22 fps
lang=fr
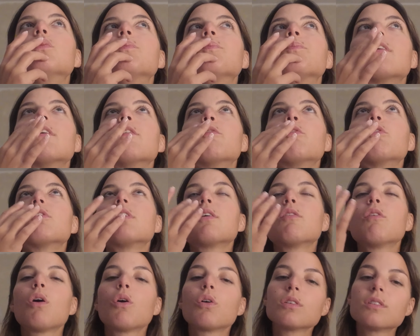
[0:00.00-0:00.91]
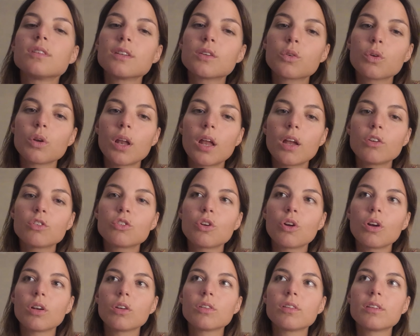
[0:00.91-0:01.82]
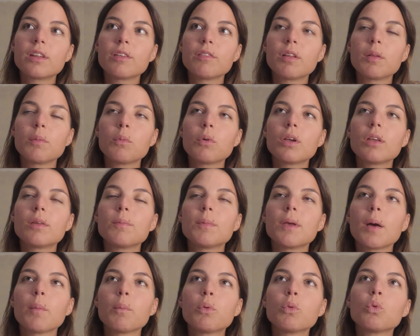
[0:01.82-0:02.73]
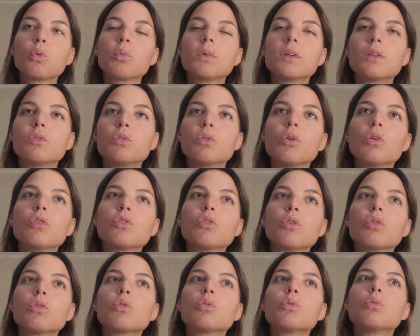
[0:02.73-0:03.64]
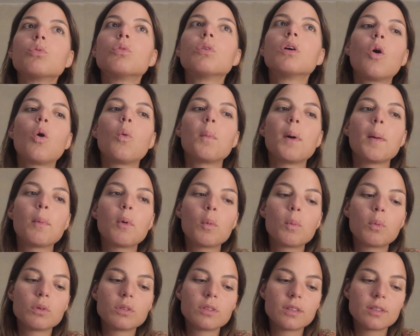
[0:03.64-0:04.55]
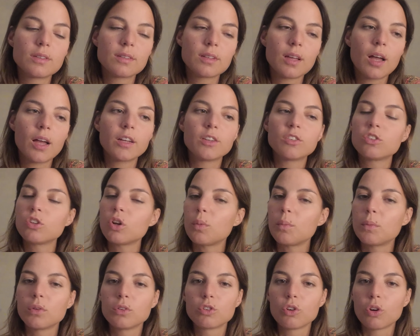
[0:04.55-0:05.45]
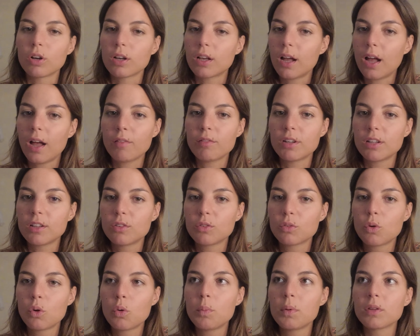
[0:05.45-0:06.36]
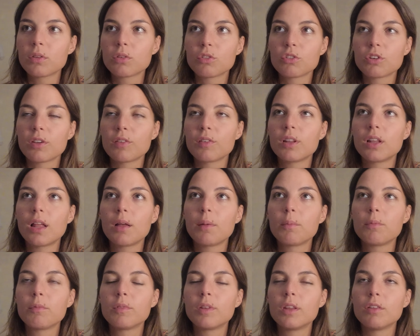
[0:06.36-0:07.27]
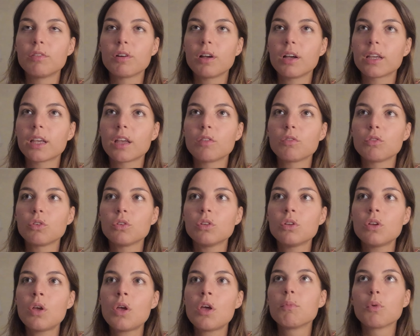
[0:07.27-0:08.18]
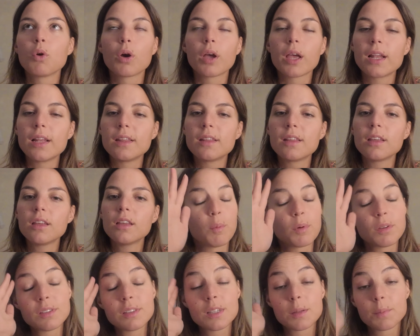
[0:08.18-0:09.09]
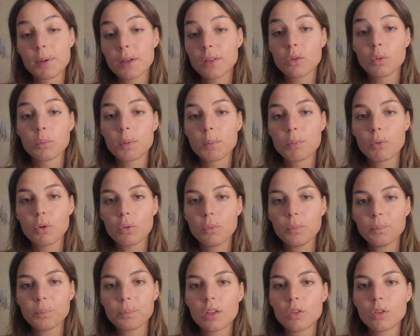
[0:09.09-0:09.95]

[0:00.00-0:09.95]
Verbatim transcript: S'il faut savoir aussi que là, genre, cet événement, il m'est un peu tombé dessus dans le sens où on m'a proposé ça et j'étais en mode genre grave, let's go parce que j'avais de des fringues à vendre. Mais en réalité, pour moi, c'était pas dans mes plans.